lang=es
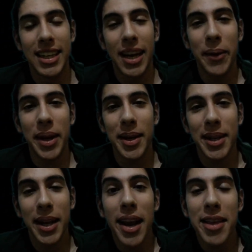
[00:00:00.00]
A ver,
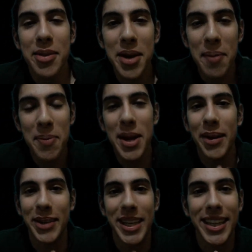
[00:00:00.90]
la historia explica
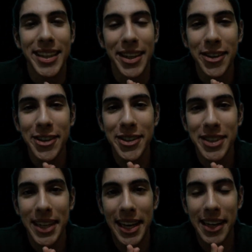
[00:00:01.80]
lo siguiente, ¿no? O
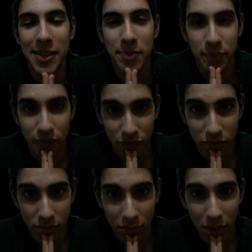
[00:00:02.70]
sea,
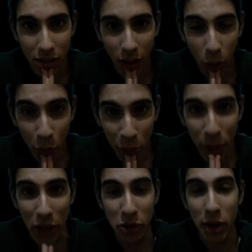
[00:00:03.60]
un
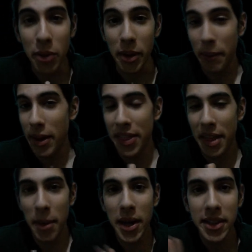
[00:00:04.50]
grupo de astronautas va
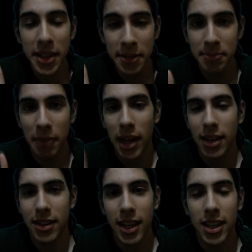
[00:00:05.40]
hacia Marte, vale,
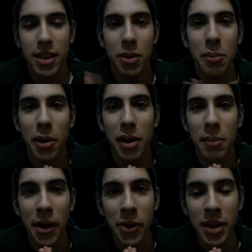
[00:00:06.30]
hasta aquí ningún
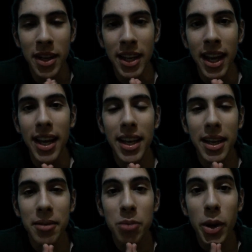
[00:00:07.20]
problema, ¿no?
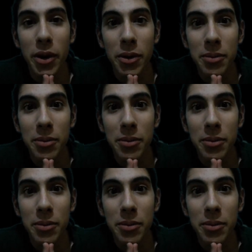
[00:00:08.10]
Y bueno,